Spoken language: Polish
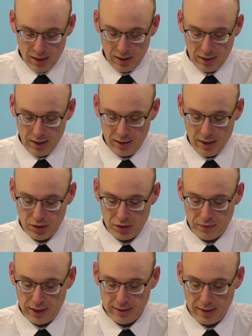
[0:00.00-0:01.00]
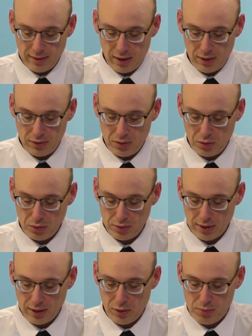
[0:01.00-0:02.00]
Jednak szwajcarska
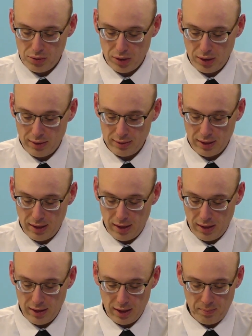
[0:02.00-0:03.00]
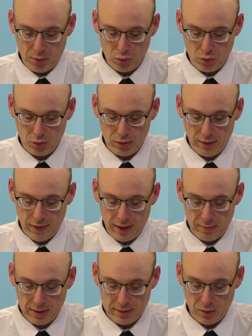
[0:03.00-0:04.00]
instytucja dopuszczająca na rynek produkty
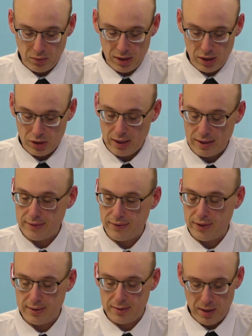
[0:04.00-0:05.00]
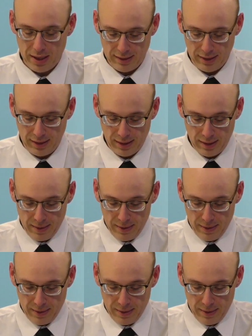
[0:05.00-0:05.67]
farmaceutyczne, Swissmedic,